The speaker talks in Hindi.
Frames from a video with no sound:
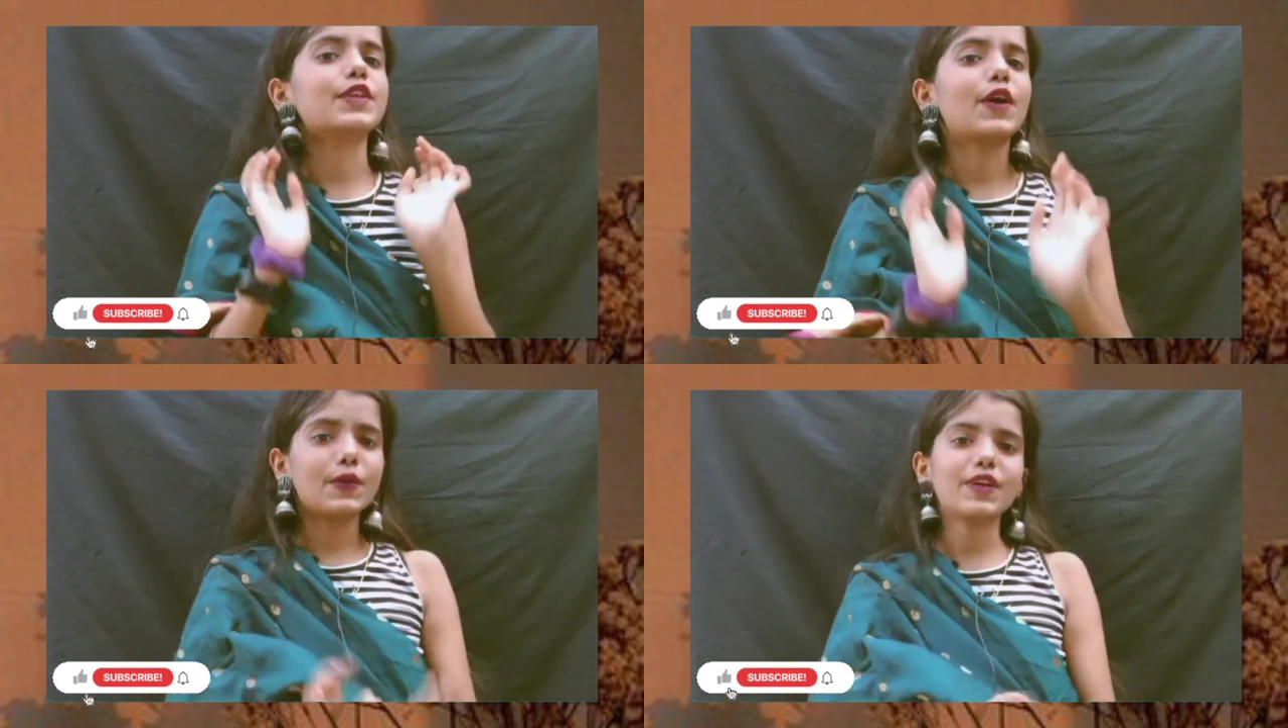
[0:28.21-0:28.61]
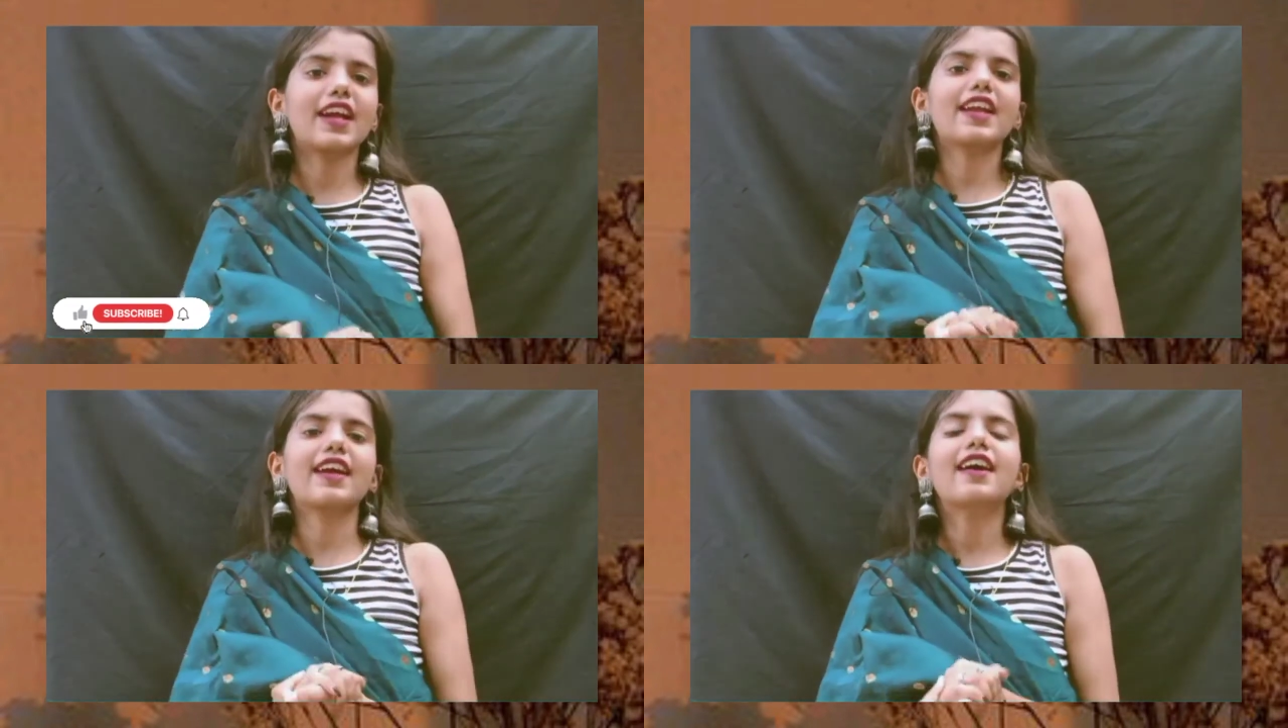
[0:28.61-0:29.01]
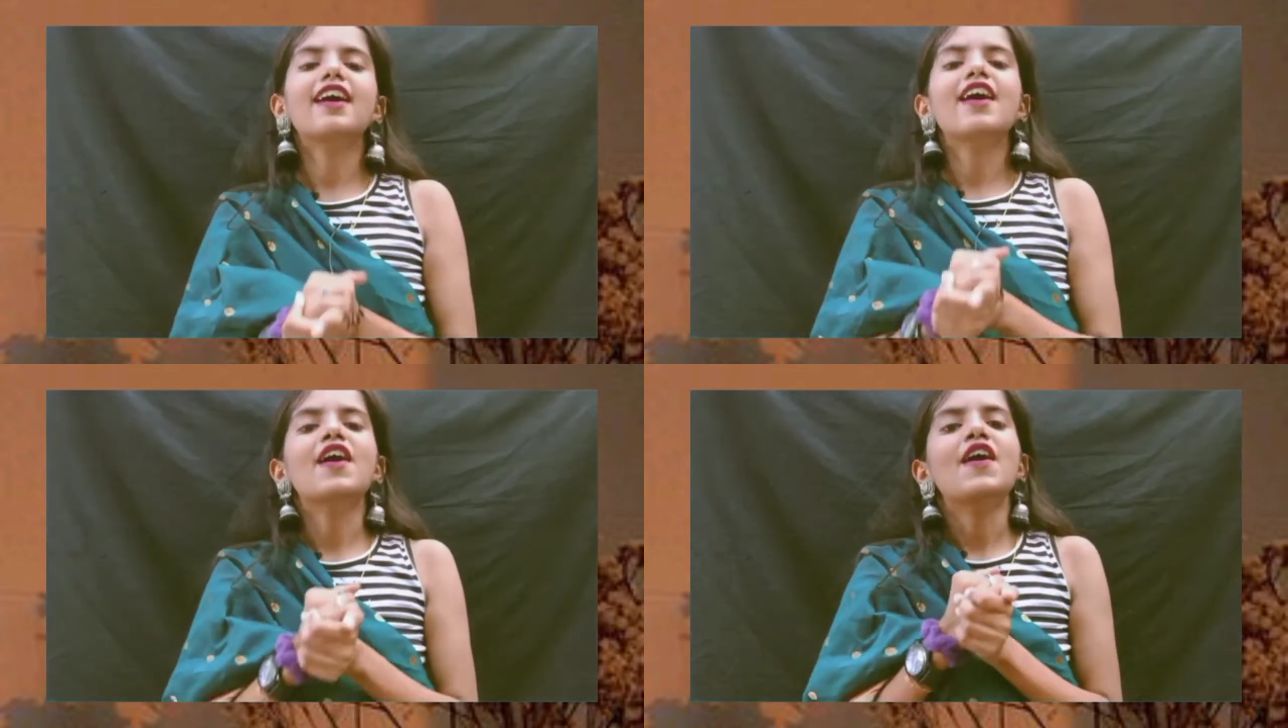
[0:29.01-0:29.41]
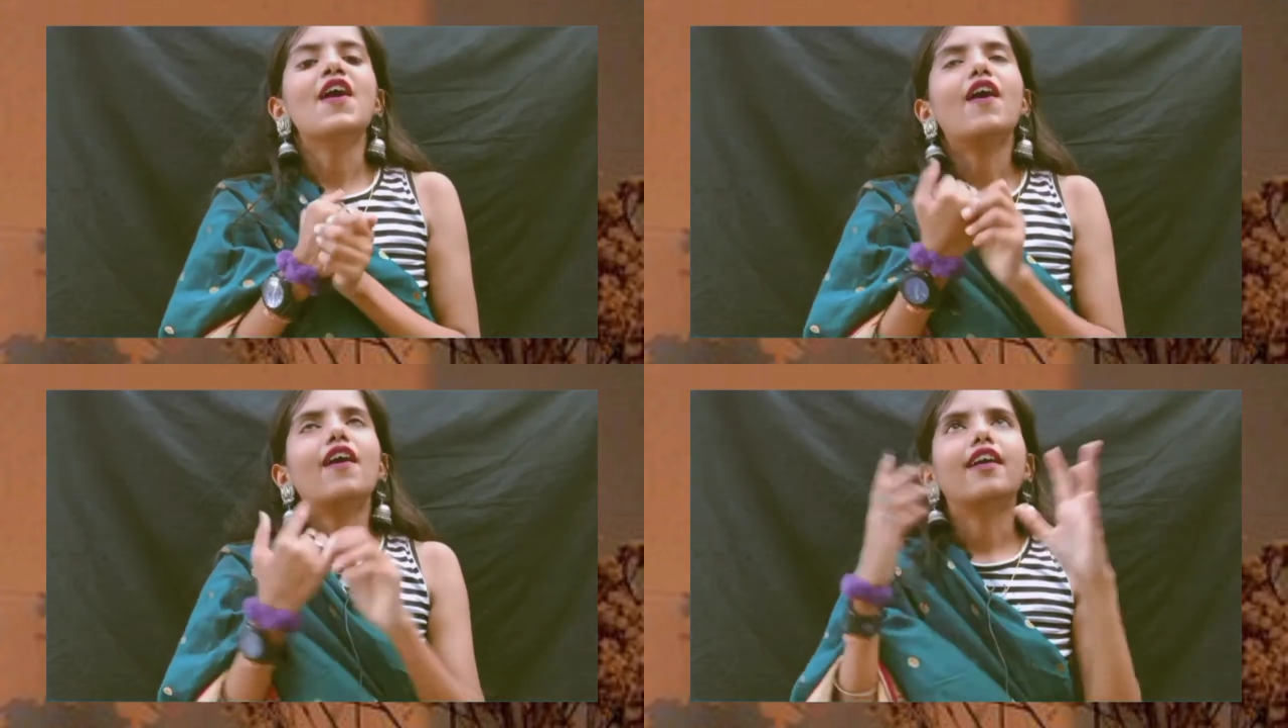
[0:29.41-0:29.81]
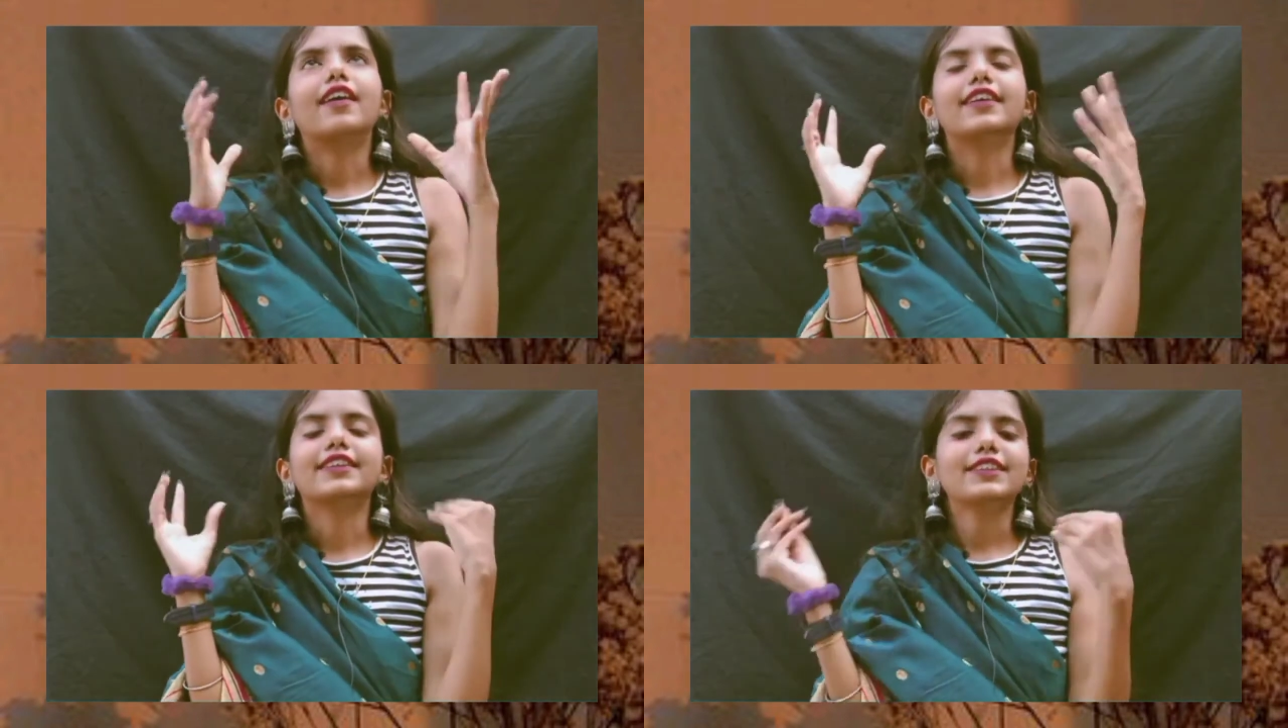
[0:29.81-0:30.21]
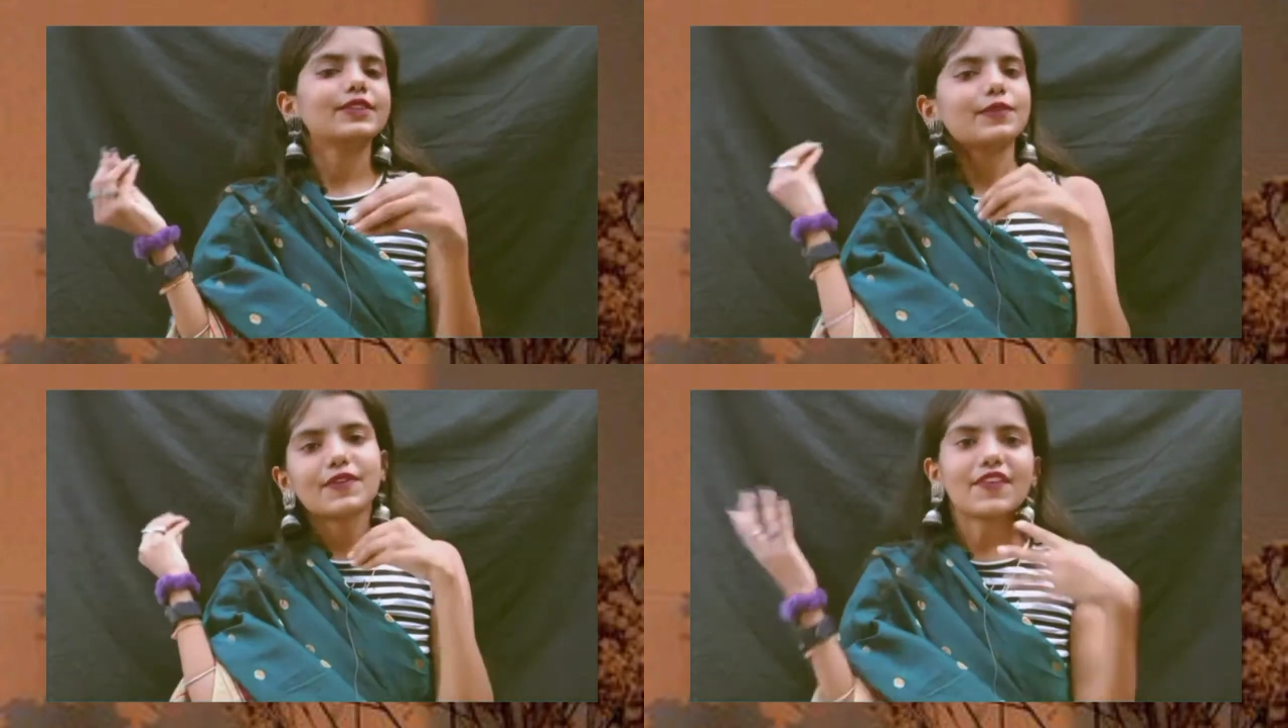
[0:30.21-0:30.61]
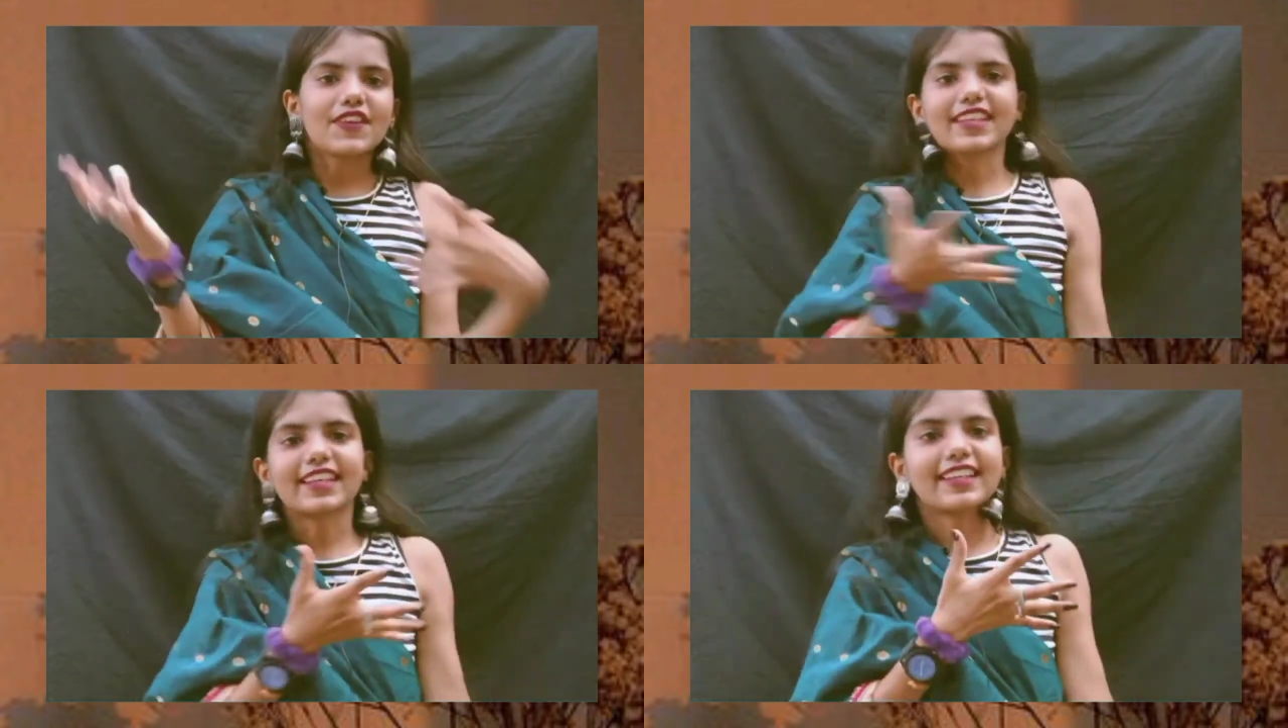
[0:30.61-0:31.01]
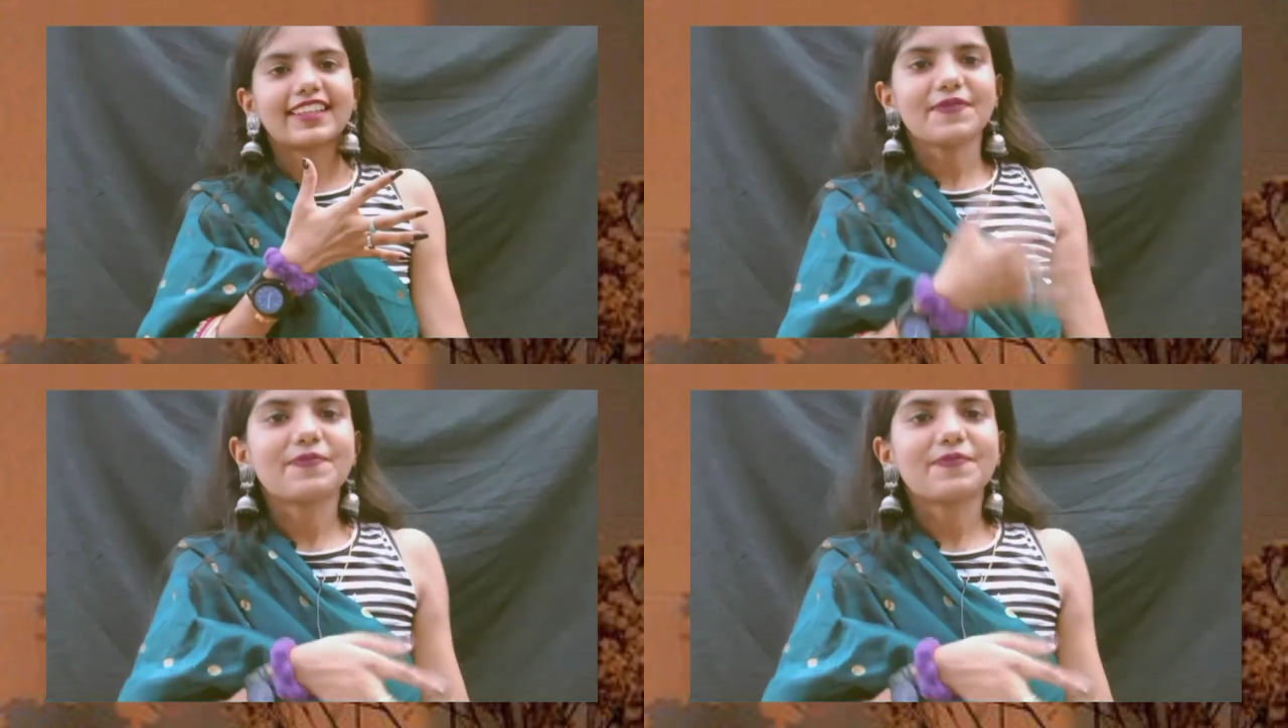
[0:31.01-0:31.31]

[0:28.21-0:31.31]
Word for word: ज़रूर करना और चलो तो फिर वीडियो स्टार्ट करते हैं